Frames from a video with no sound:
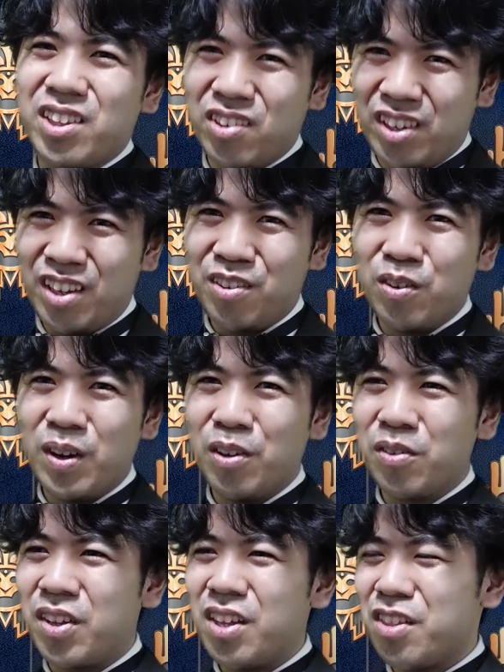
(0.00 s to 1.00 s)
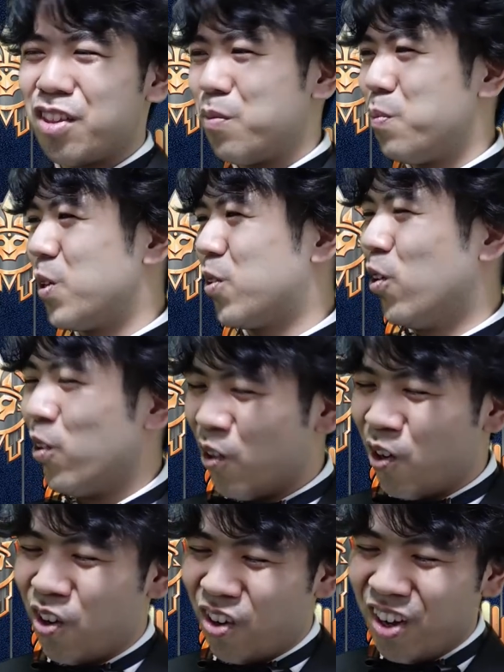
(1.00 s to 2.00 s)
ていうね、その前人未到
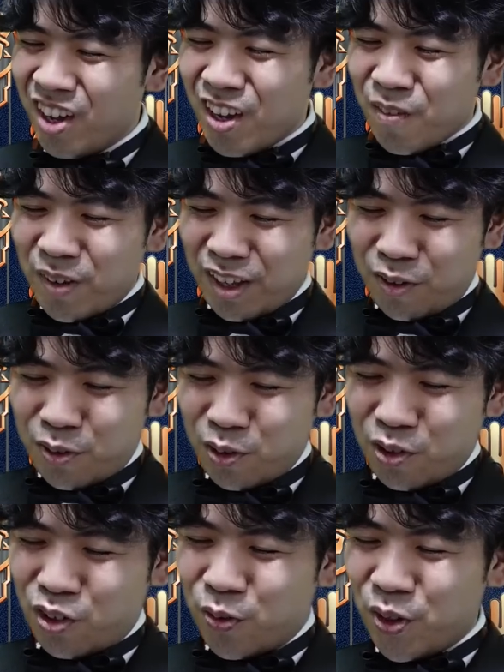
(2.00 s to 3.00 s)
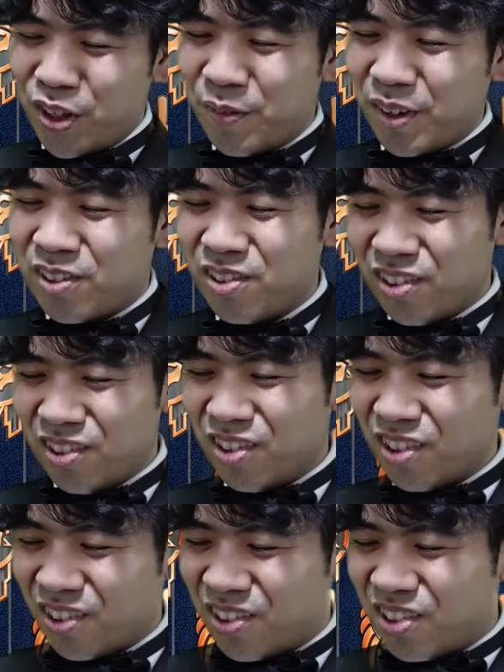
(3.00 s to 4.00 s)
のマナ総量を持ったまあ黒
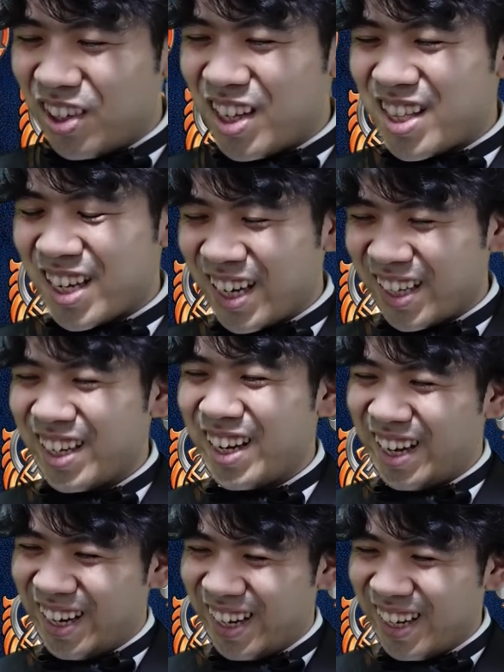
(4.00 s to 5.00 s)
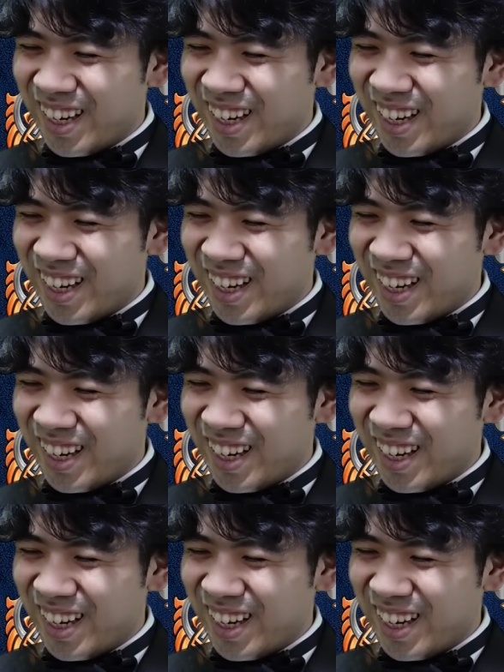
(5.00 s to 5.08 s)
のクリーチャーで、